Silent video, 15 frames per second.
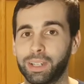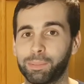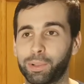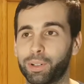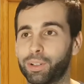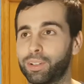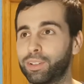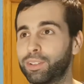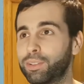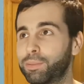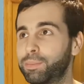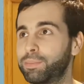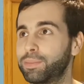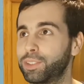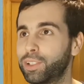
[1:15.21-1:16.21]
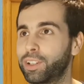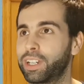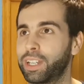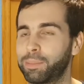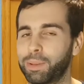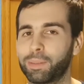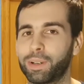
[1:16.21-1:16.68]
Pero Your
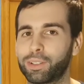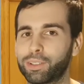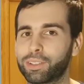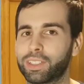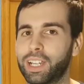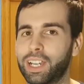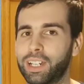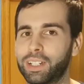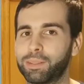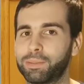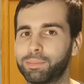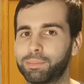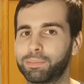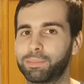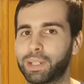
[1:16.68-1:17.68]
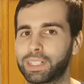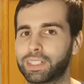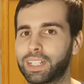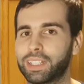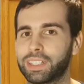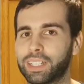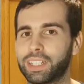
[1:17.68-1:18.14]
Name me va a costar
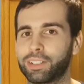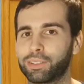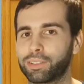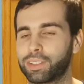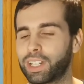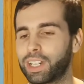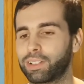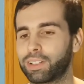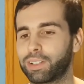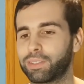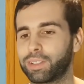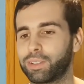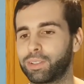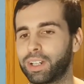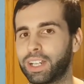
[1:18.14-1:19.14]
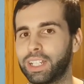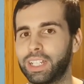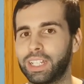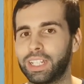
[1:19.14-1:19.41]
bastante encontrar una figura.